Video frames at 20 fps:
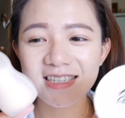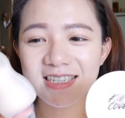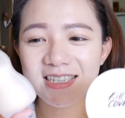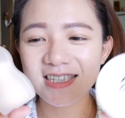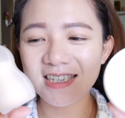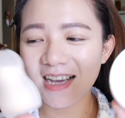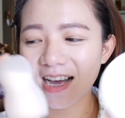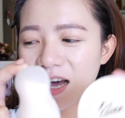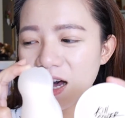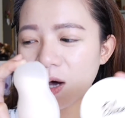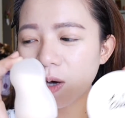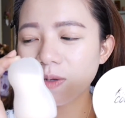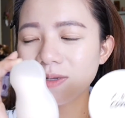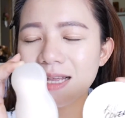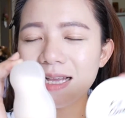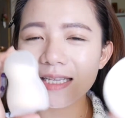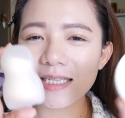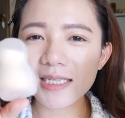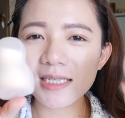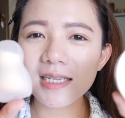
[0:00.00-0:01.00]
样子好，
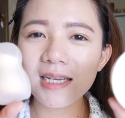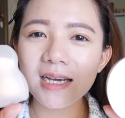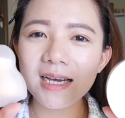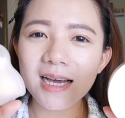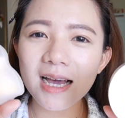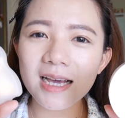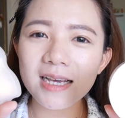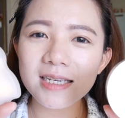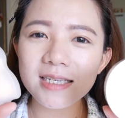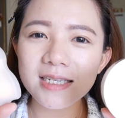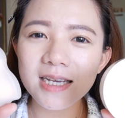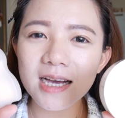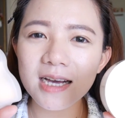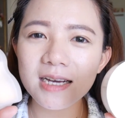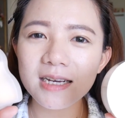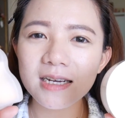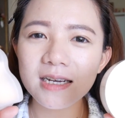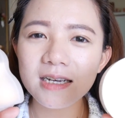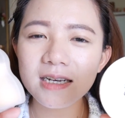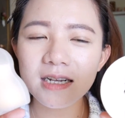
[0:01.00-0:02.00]
那今天开箱
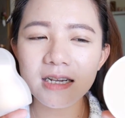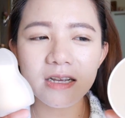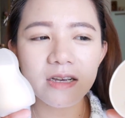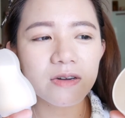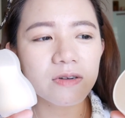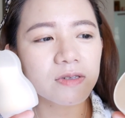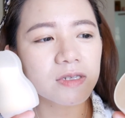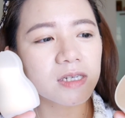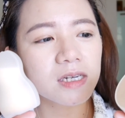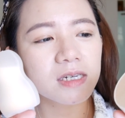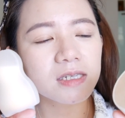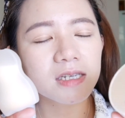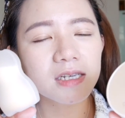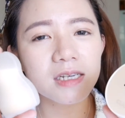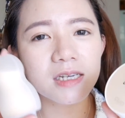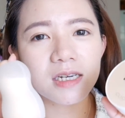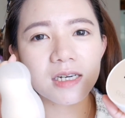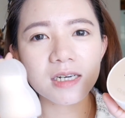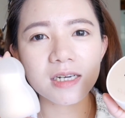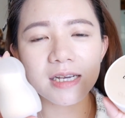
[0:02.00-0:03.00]
Clio 的这
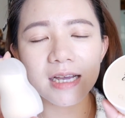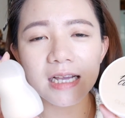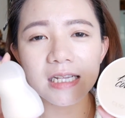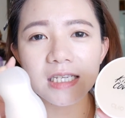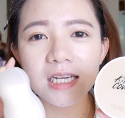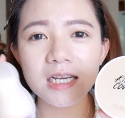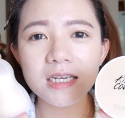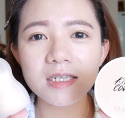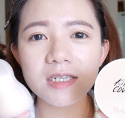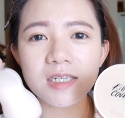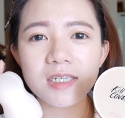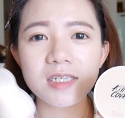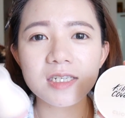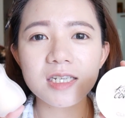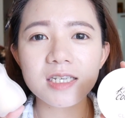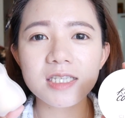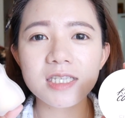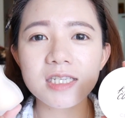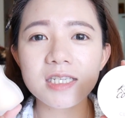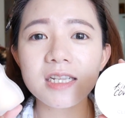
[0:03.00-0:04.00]
个盖章式
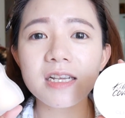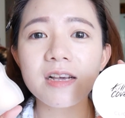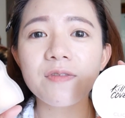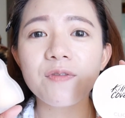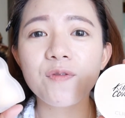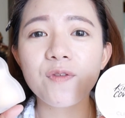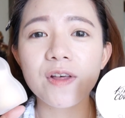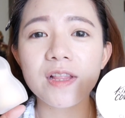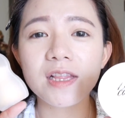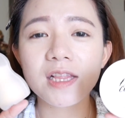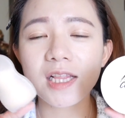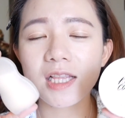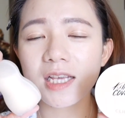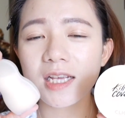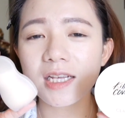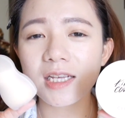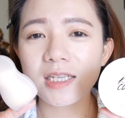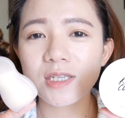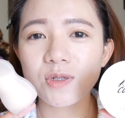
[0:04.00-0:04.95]
的气垫粉底，